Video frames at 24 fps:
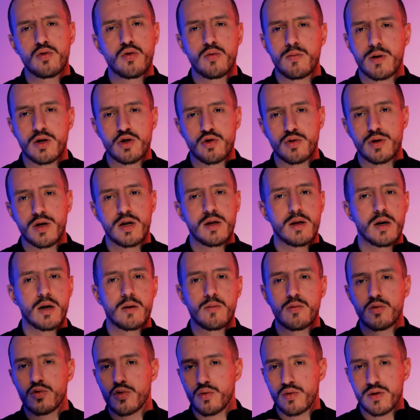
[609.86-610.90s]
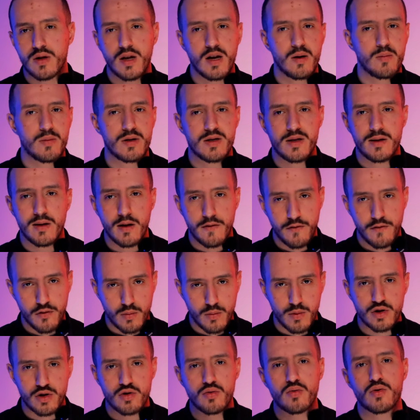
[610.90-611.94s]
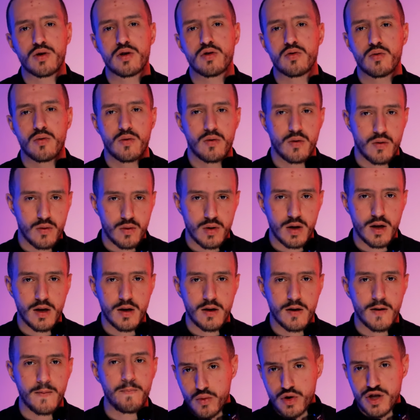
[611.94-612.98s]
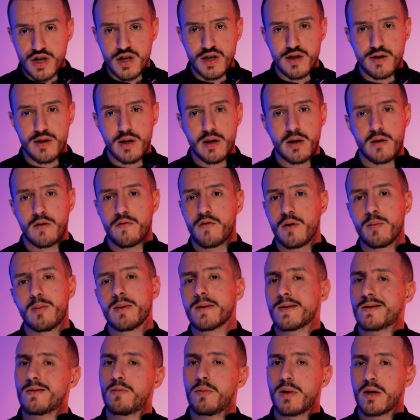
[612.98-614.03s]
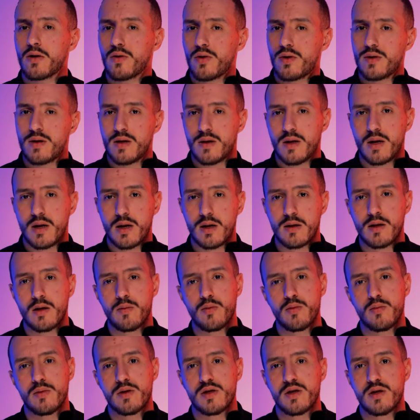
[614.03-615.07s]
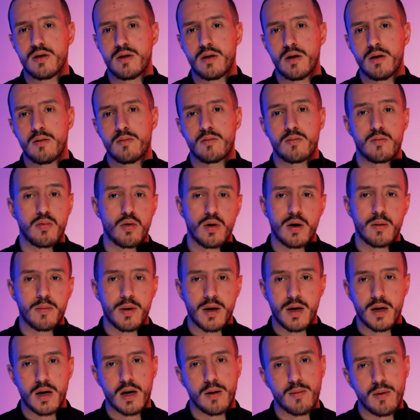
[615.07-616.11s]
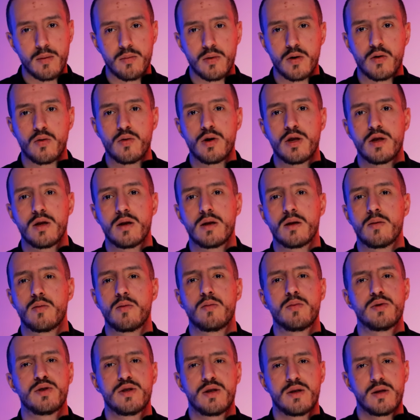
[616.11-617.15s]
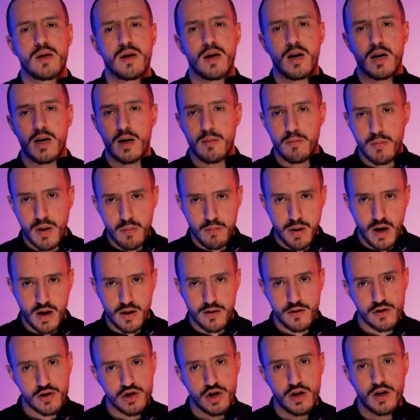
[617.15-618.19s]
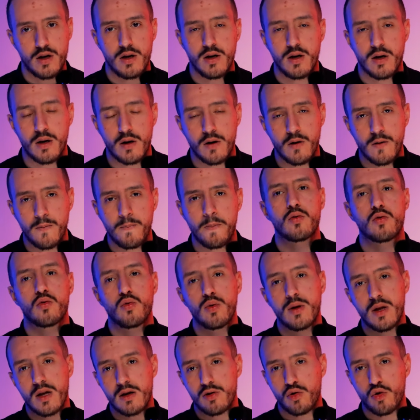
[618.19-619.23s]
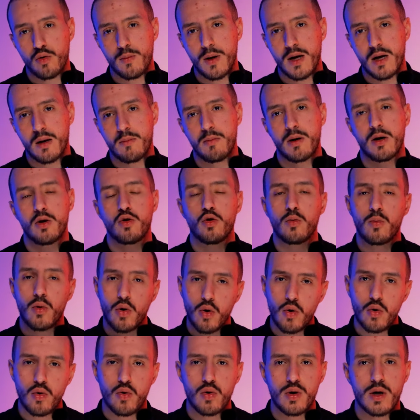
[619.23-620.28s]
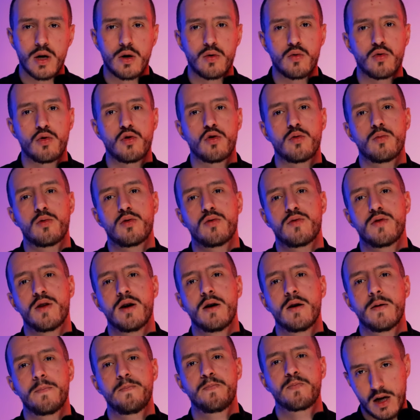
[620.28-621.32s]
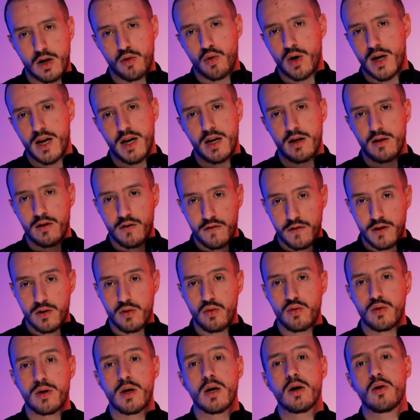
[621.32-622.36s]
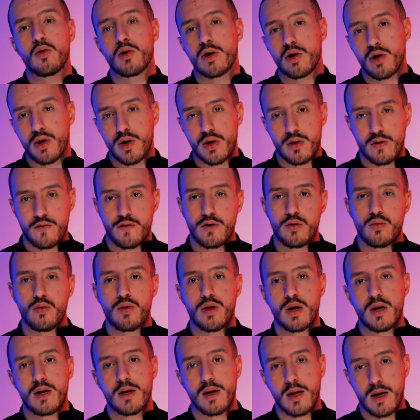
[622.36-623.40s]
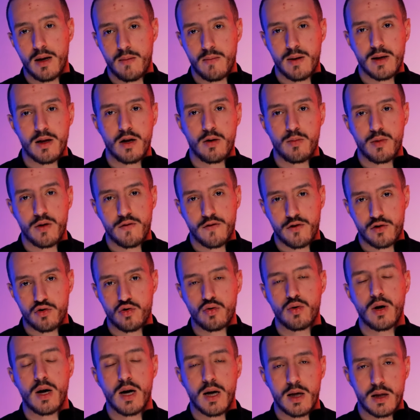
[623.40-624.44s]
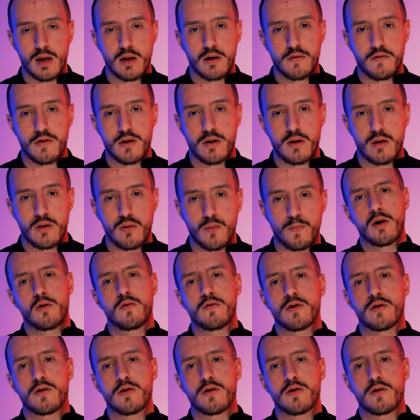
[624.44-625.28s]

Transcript: وشنو ماجوريتيرمون شورت كامل سي دي فورماسيون كي سون اون لين واش يدير في بلاصه ما يقعد يدير لك دي بوبيسيتي بون ابخي كابابل يكون يدير دي بوبيسيتي انا ما بحثتش عليها دونك واذا نتوما على بالكم قولوا لنا اون كومونتير راكو رايحين تفيدونا وراكو رايحين تفيدوا ثاني العباد اللي راهم يتفرجوا هاد لا فيديو